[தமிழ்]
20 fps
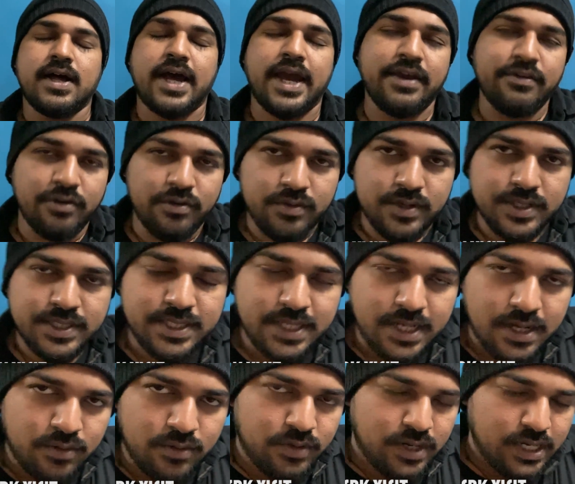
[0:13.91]
ஹாய் வியூவர்ஸ்
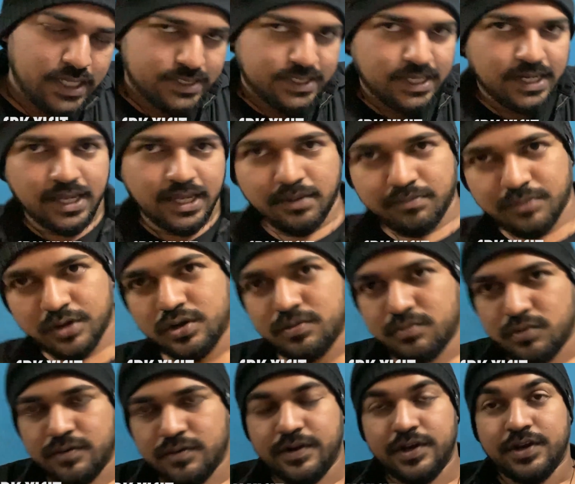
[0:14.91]
நான் உங்கள் எஸ்ஆர்கே மீண்டும்
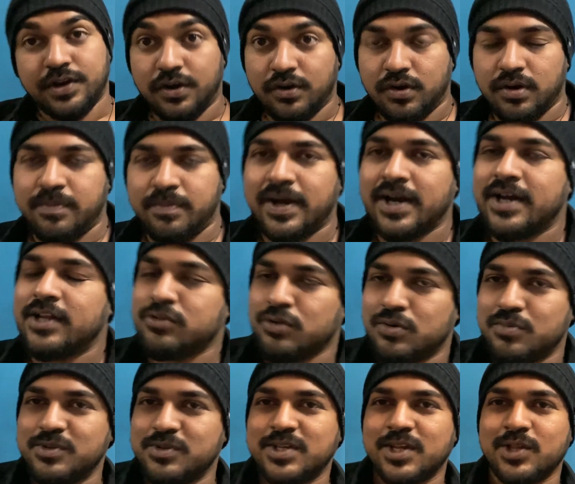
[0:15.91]
ஒரு வீடியோவில் உங்களை பார்க்குறது
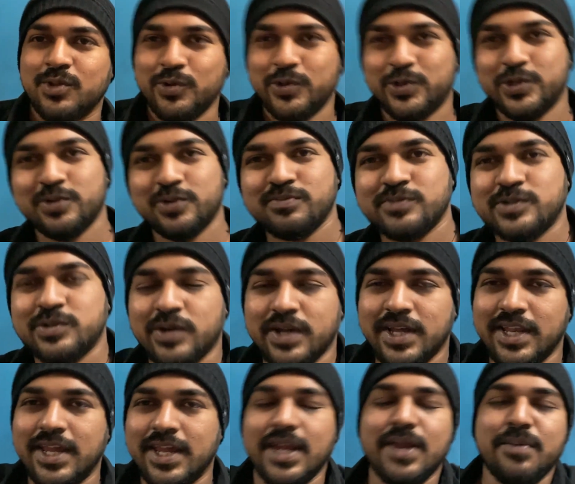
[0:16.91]
ரொம்ப சந்தோஷம் ஸோ
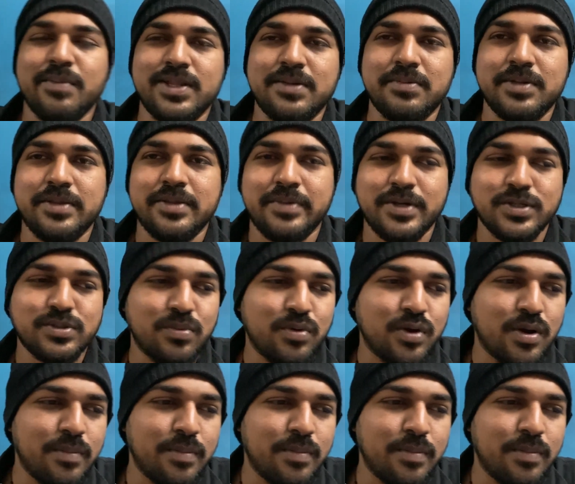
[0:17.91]
இன்னைக்கு நம்ம எதை பற்றி பேச போகிறோம்